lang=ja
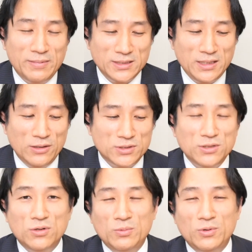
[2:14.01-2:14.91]
まあ、ぜひあの資
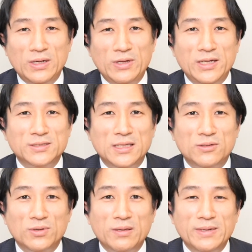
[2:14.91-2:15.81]
料もあの貼り付けて
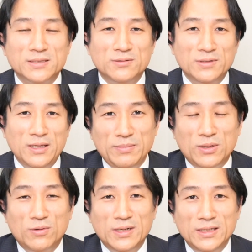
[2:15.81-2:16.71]
おきますので、備
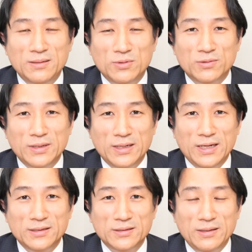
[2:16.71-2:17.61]
考欄にも
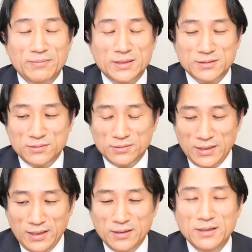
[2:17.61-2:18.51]
入ってますの
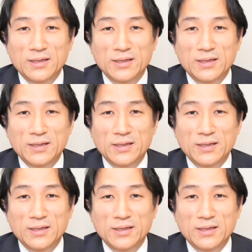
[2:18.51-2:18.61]
で、